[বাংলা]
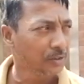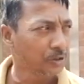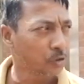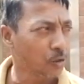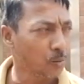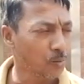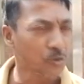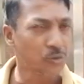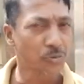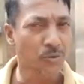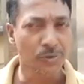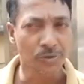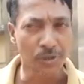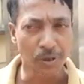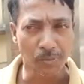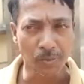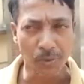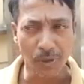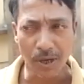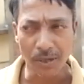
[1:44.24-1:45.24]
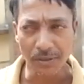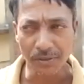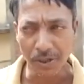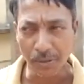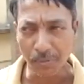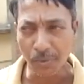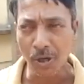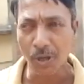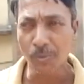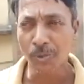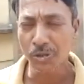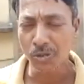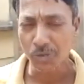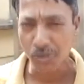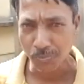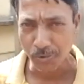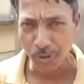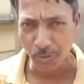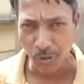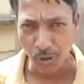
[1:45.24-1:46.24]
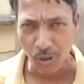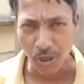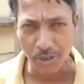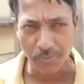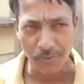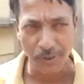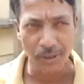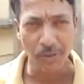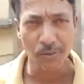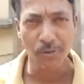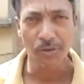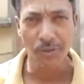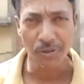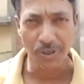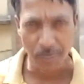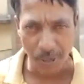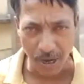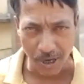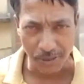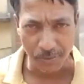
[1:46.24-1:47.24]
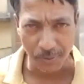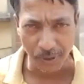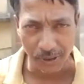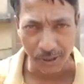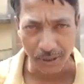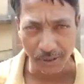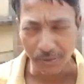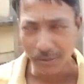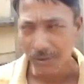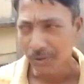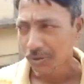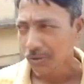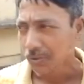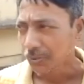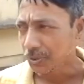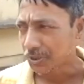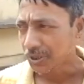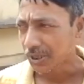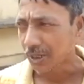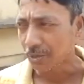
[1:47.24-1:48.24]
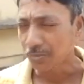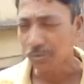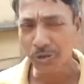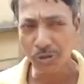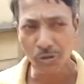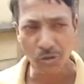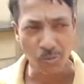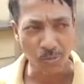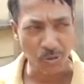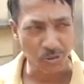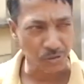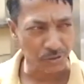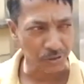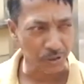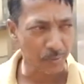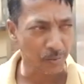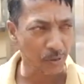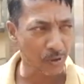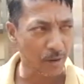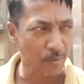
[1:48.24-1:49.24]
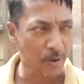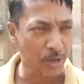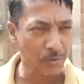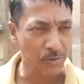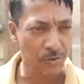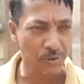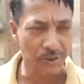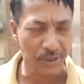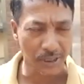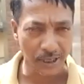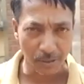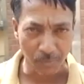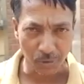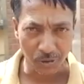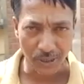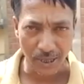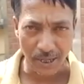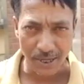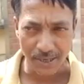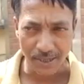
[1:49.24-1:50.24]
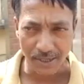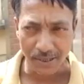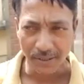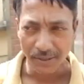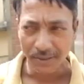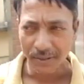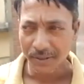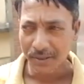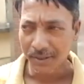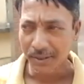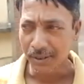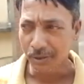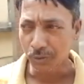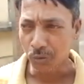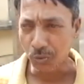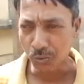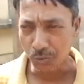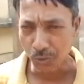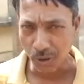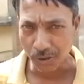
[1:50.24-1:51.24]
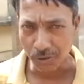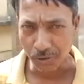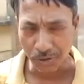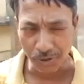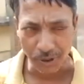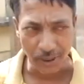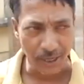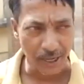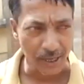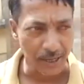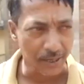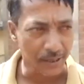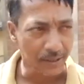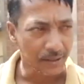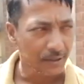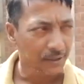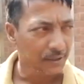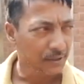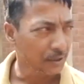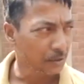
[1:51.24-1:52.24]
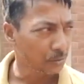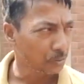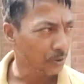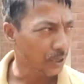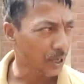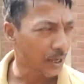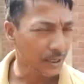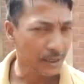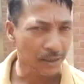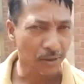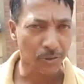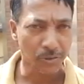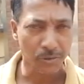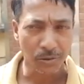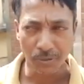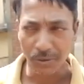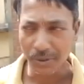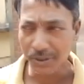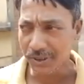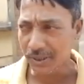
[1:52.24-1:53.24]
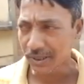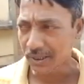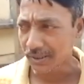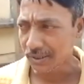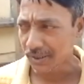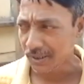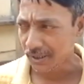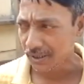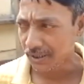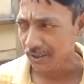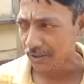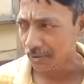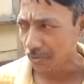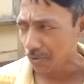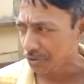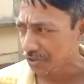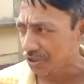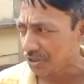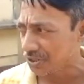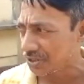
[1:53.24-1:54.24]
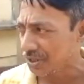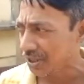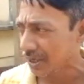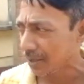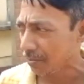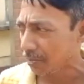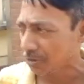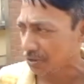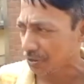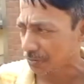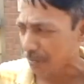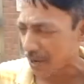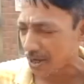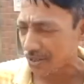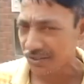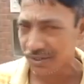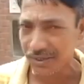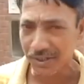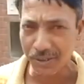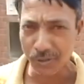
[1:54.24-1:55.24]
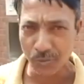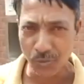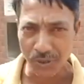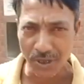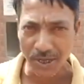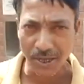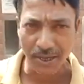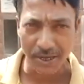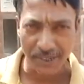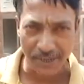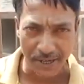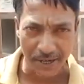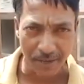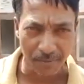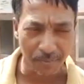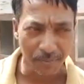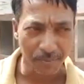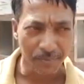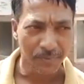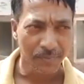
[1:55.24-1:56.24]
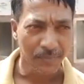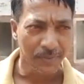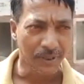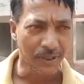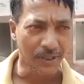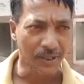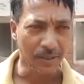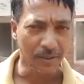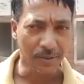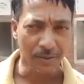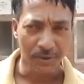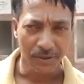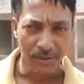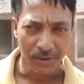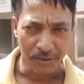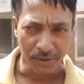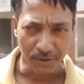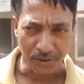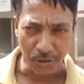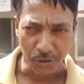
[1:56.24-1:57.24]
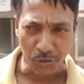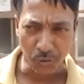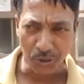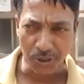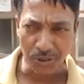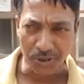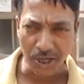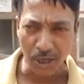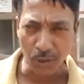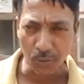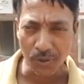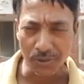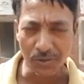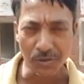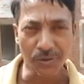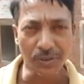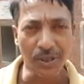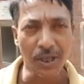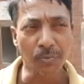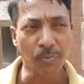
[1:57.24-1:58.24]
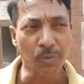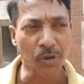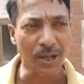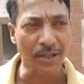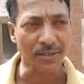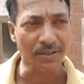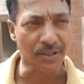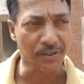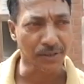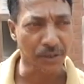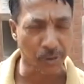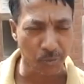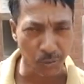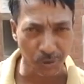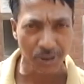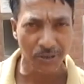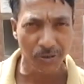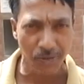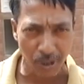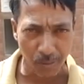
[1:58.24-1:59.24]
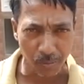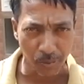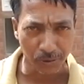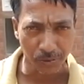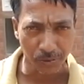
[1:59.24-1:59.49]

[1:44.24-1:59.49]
সমস্ত ত্রিপুরা ত্রিপুরা আমাদের সবচেয়ে বড় হাসপাতাল হলো জিবি হাসপাতাল ওই জায়গার মধ্যে সমস্ত ত্রিপুরা মানুষ ওই জায়গার মধ্যে আইয়ে হ্যাঁ দূর দূরান্ত থেকে আয়ে কিন্তু দেখা গেল ওই যে এই ওনজেসি এবং স্মার্ট সিটি দুইটা এটিএম হ্যাঁ কিছুদিন চালু আসলো তারপরে আজকে দীর্ঘদিন ধরে